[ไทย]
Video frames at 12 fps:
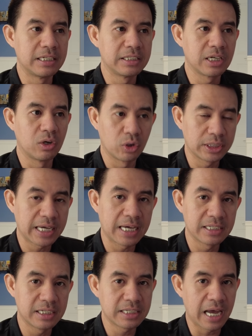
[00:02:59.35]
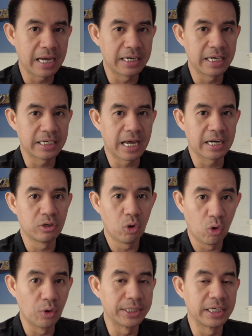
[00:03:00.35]
ที่จะลดค่าใช้จ่ายในการ
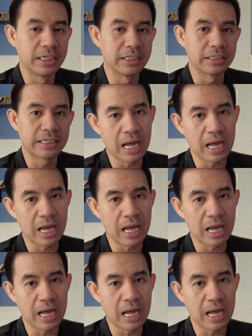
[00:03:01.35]
โอนเงิ